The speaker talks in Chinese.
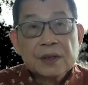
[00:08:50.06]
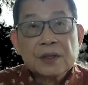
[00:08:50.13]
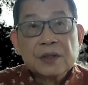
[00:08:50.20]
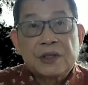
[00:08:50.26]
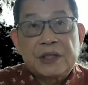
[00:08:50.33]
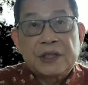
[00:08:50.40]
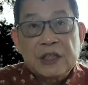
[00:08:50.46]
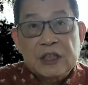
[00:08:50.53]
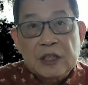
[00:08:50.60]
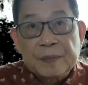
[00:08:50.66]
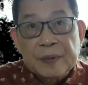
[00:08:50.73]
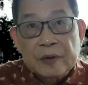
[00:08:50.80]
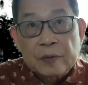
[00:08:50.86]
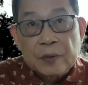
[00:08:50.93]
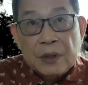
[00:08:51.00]
习
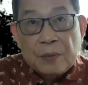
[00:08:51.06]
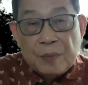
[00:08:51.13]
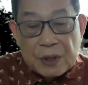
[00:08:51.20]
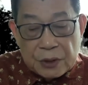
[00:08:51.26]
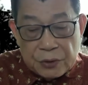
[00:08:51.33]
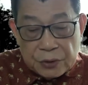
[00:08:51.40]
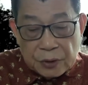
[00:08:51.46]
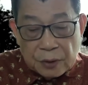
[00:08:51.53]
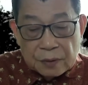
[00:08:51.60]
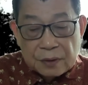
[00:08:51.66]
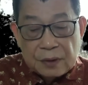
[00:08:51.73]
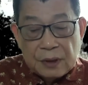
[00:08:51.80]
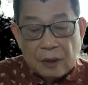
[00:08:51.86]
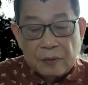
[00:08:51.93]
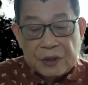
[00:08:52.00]
近平呼吁民众
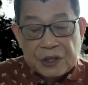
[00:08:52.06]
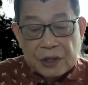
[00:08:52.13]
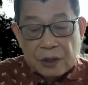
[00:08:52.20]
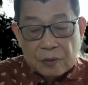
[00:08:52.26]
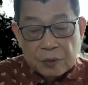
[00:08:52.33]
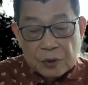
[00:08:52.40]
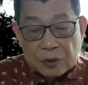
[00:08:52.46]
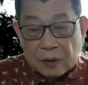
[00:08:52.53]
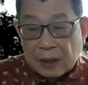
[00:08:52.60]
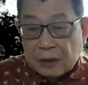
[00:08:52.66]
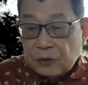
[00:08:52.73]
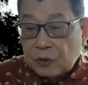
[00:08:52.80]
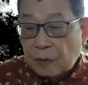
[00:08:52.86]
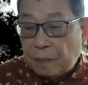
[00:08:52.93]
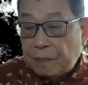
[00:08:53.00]
要为吃苦做
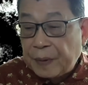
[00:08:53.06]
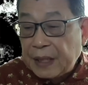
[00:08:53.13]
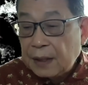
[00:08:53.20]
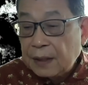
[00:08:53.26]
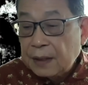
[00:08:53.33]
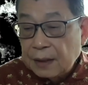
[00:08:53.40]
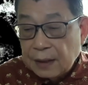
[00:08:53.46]
好准备。